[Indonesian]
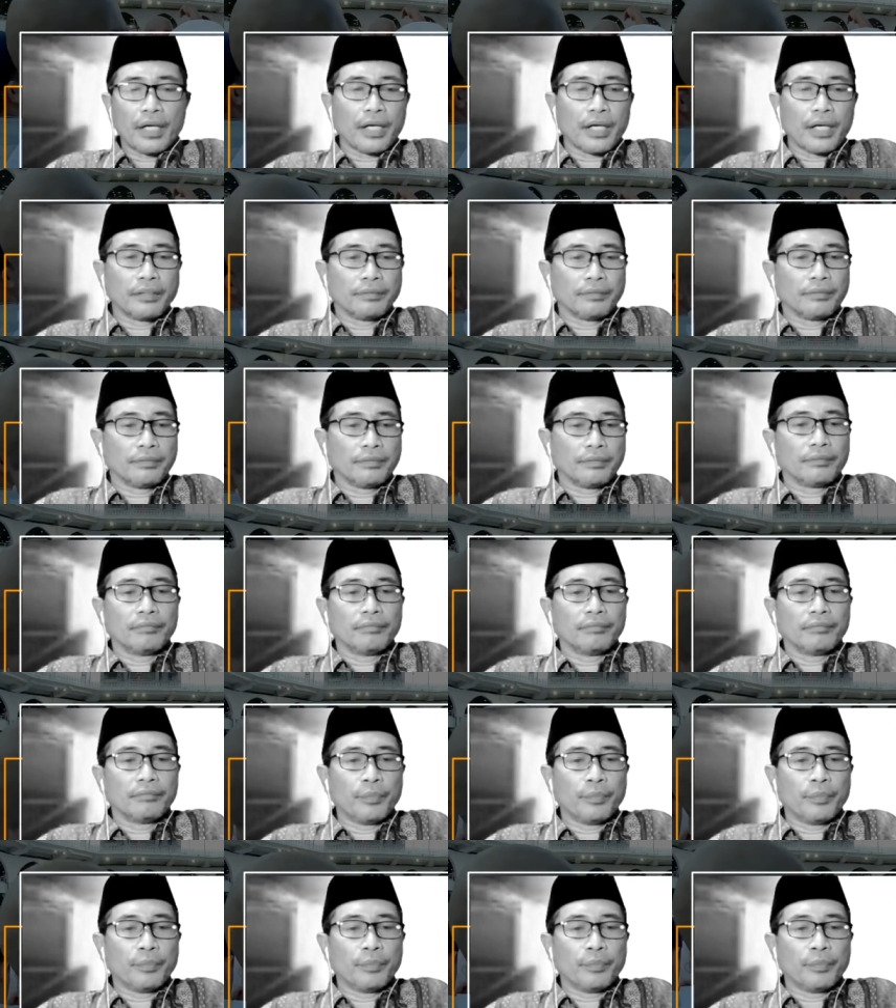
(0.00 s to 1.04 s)
Itu
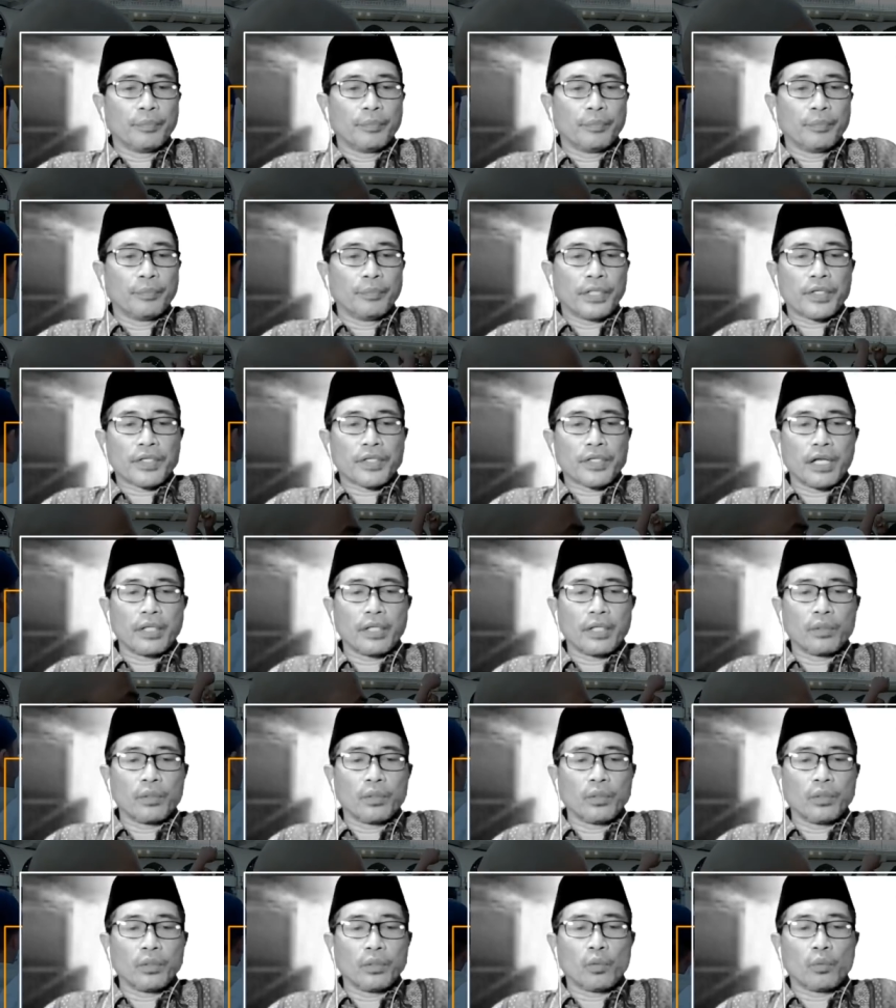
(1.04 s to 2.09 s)
maksudnya yang diceritakan
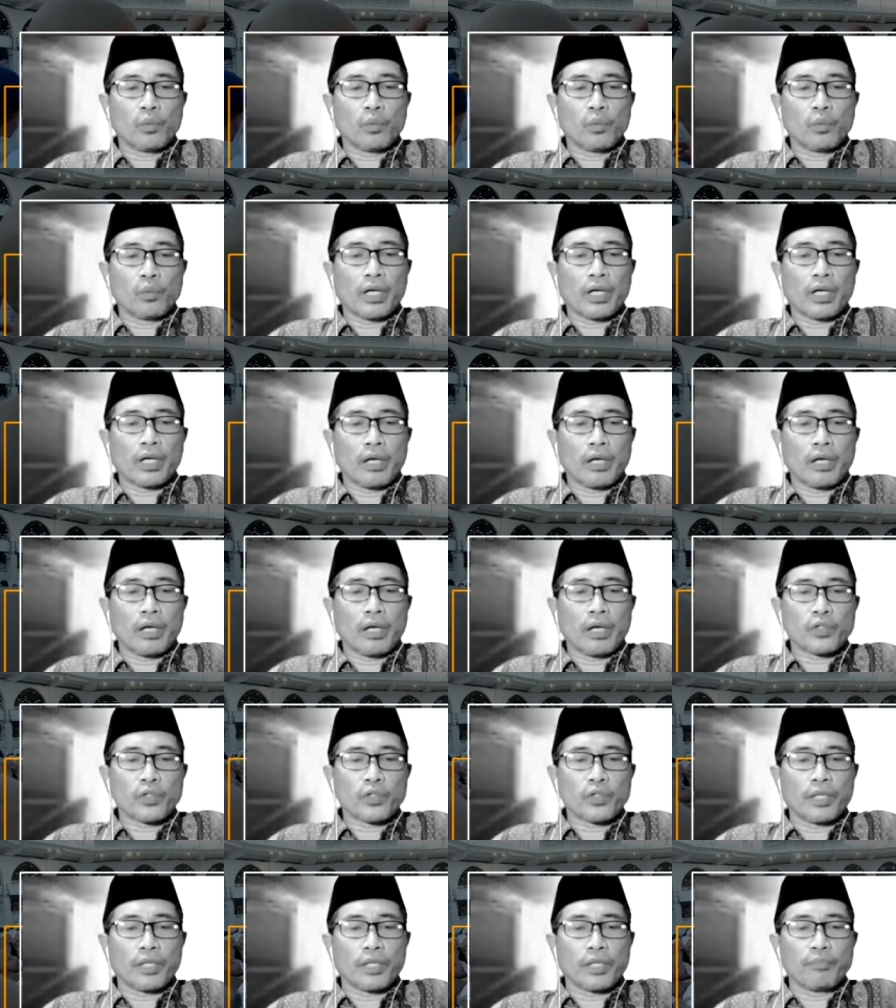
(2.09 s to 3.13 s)
oleh Zulkifli Abbas.
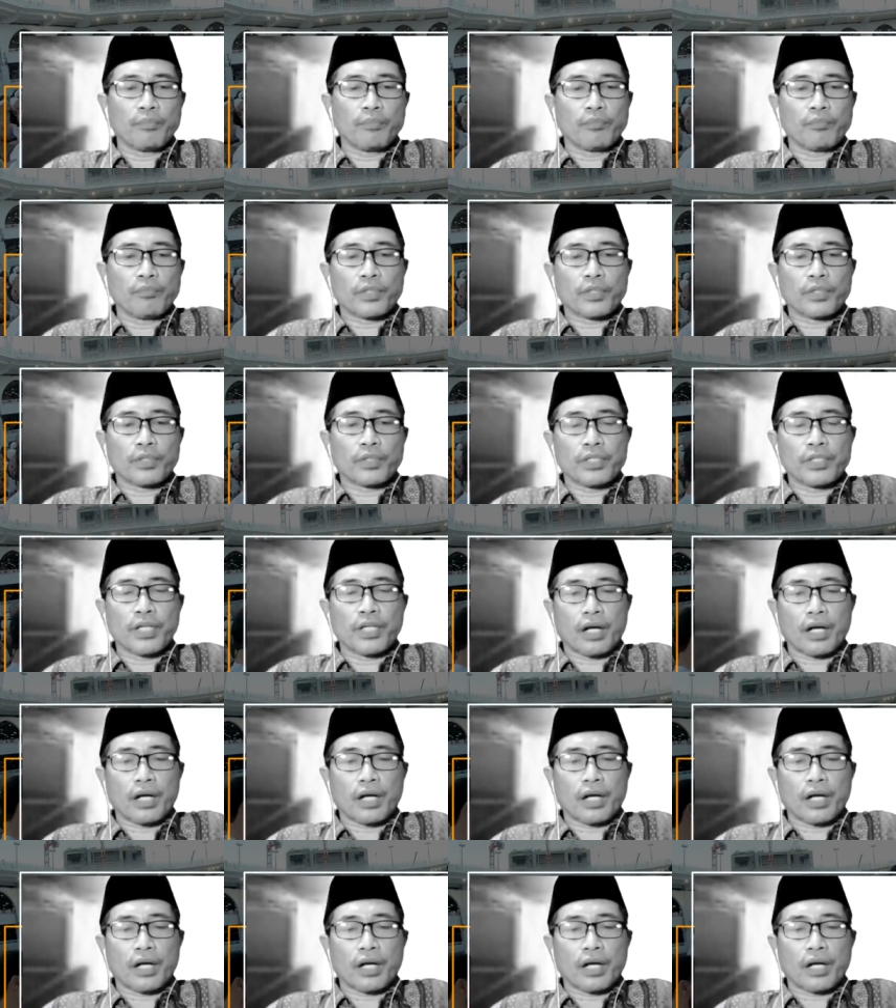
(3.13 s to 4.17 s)
Dan apa yang
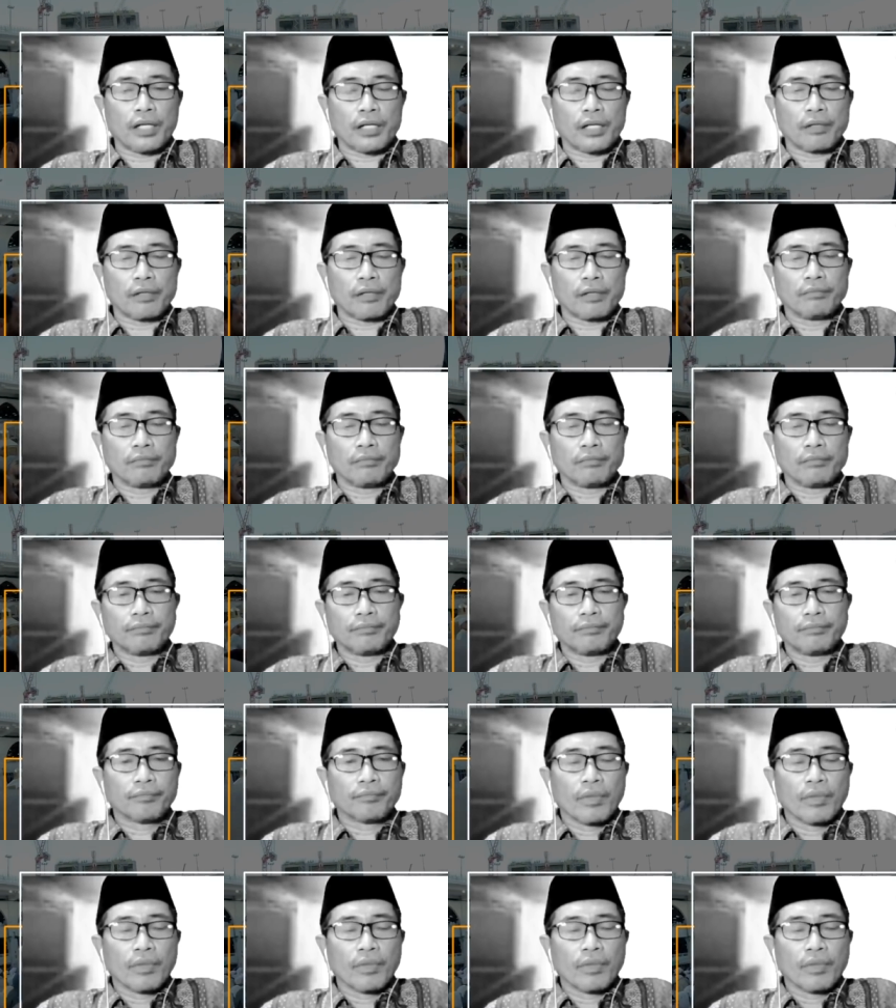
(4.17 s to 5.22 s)
dikatakan oleh Zulkifli
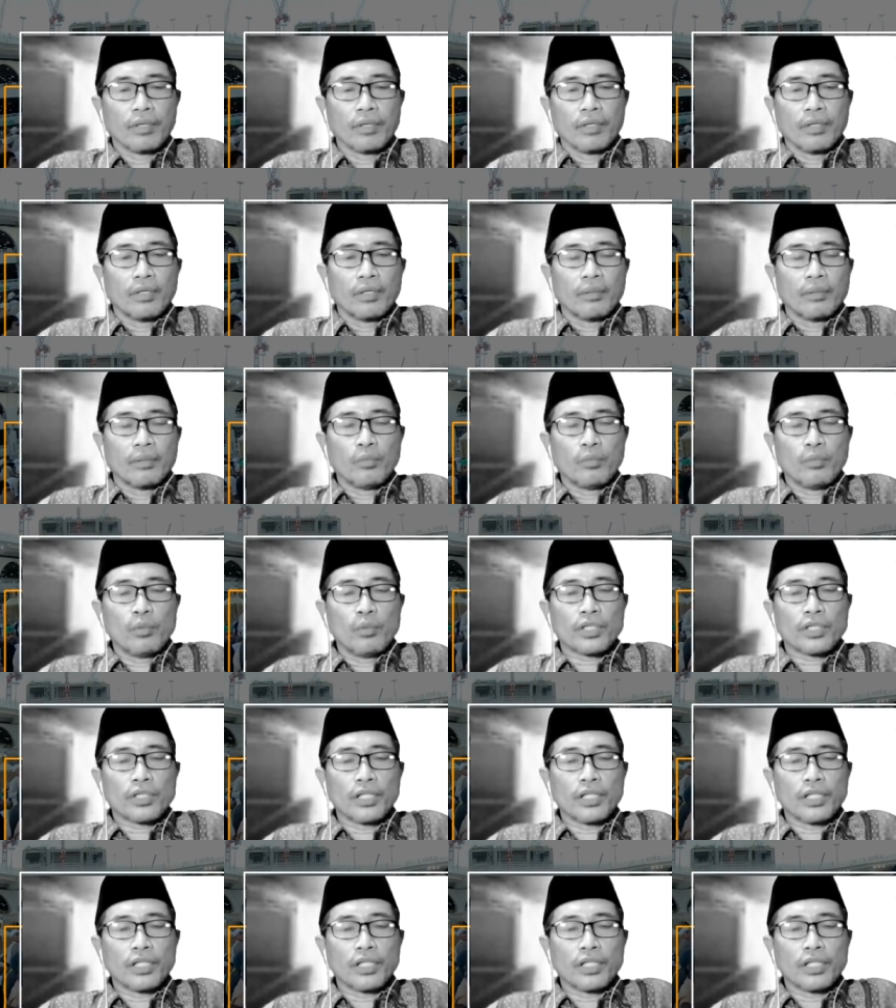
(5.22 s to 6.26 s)
Abbas tidak jelas
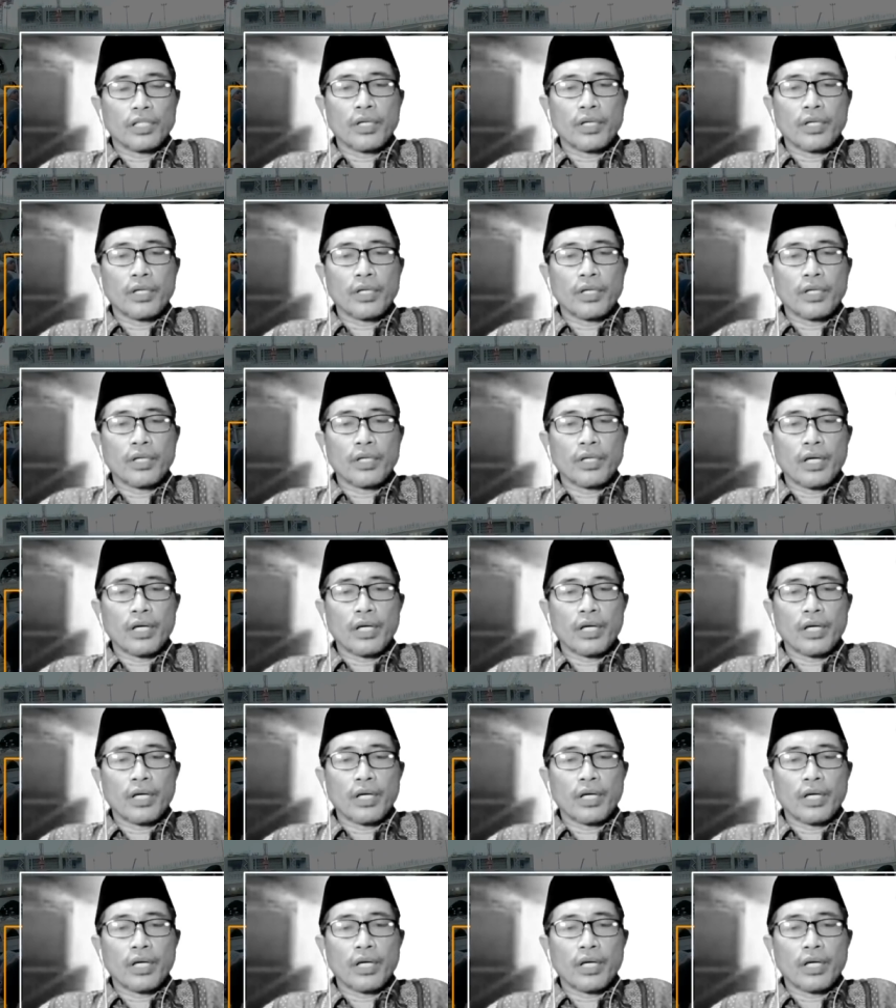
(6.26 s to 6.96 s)
ayatnya di mana.